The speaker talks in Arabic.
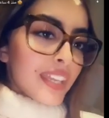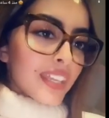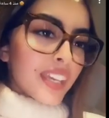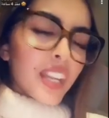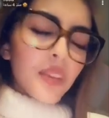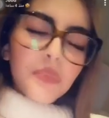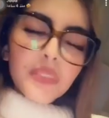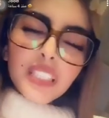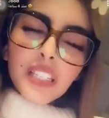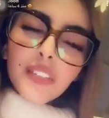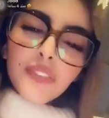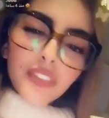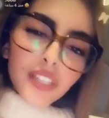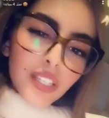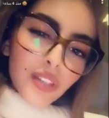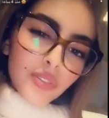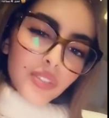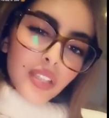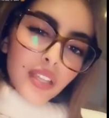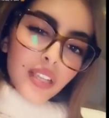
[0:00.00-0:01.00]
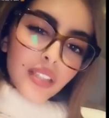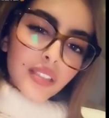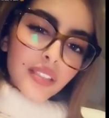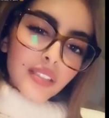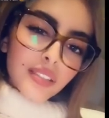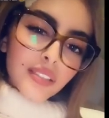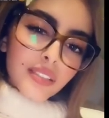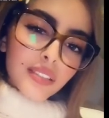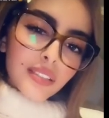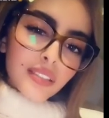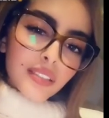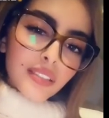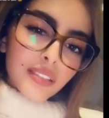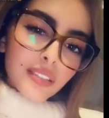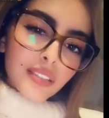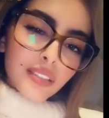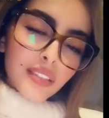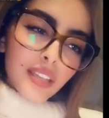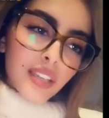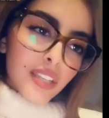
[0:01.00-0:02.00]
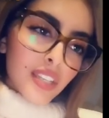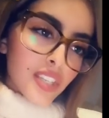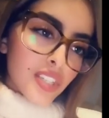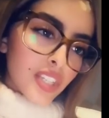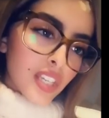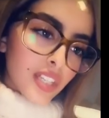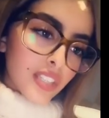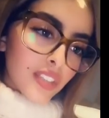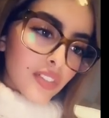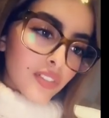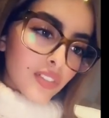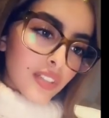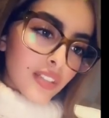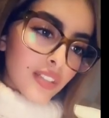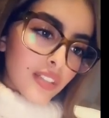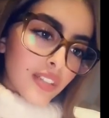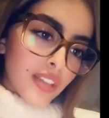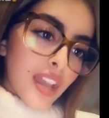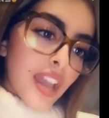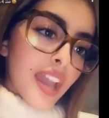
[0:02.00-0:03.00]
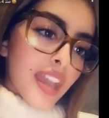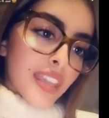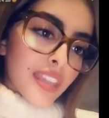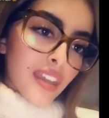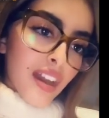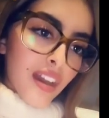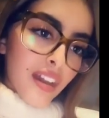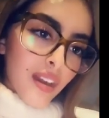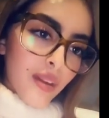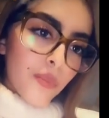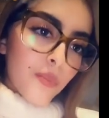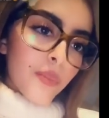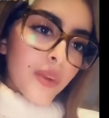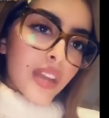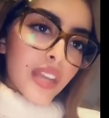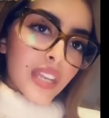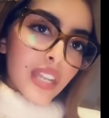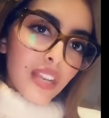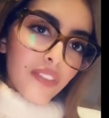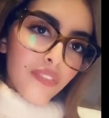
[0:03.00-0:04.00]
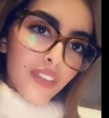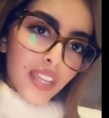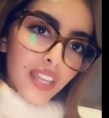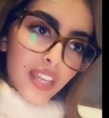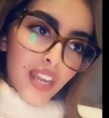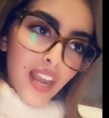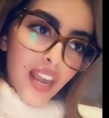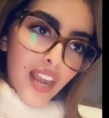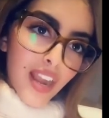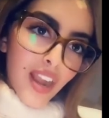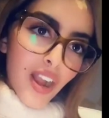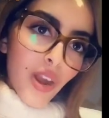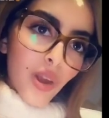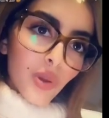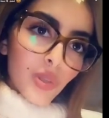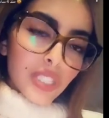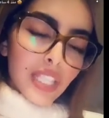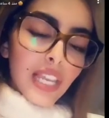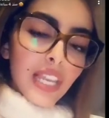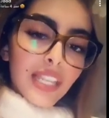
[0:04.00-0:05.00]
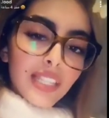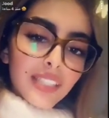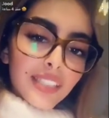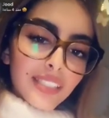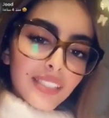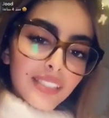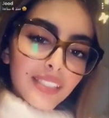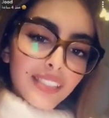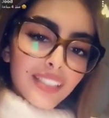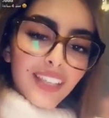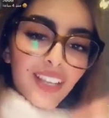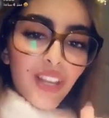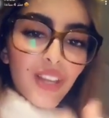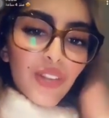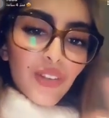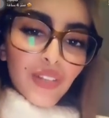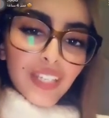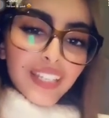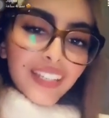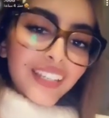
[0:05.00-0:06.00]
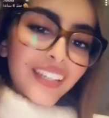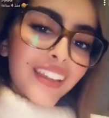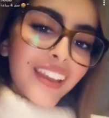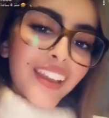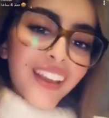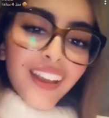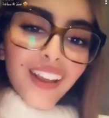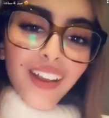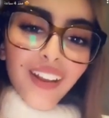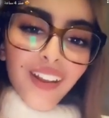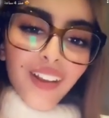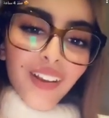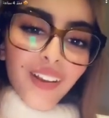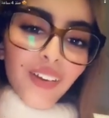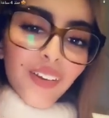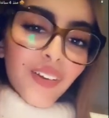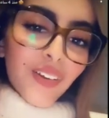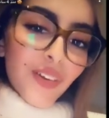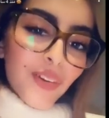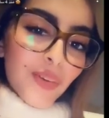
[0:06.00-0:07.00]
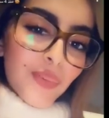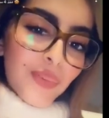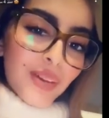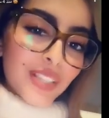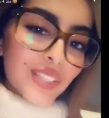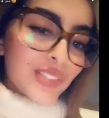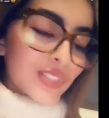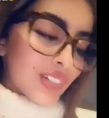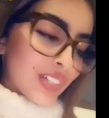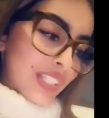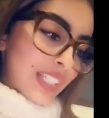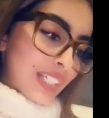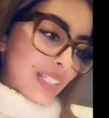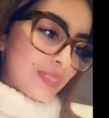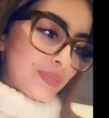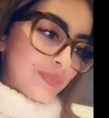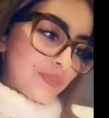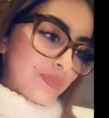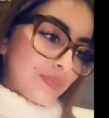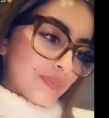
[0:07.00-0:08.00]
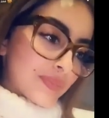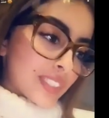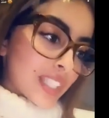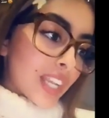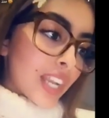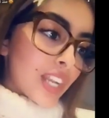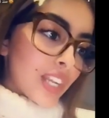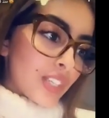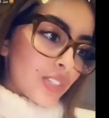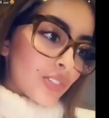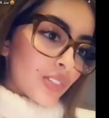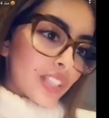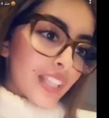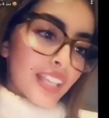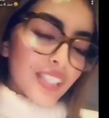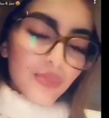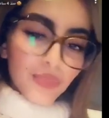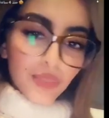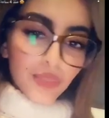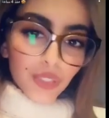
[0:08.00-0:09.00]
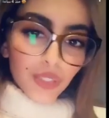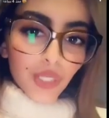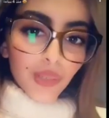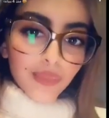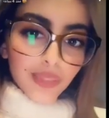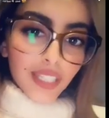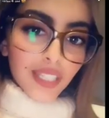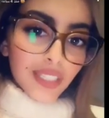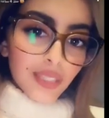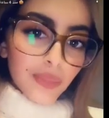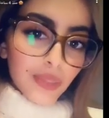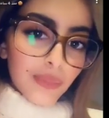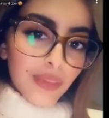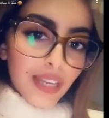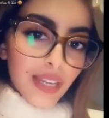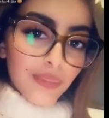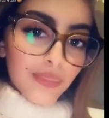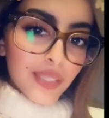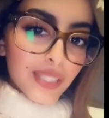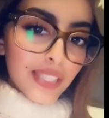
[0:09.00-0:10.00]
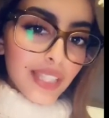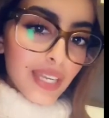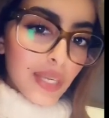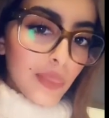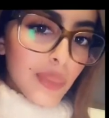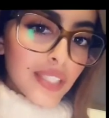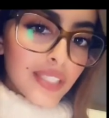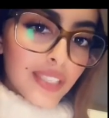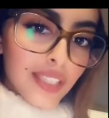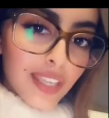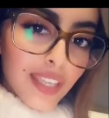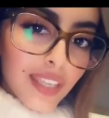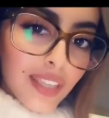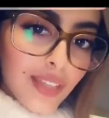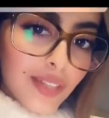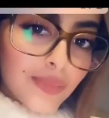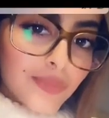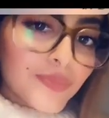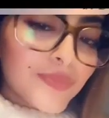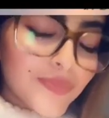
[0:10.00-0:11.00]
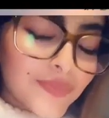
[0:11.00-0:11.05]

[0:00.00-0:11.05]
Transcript: يا رب ان الفكره وصلت انا ايش قاعده اقول يا رب ان الفكره وصلت حلوين وبس والله وجود لازم تقوم ترتب الملابس لانه ما يصير كذا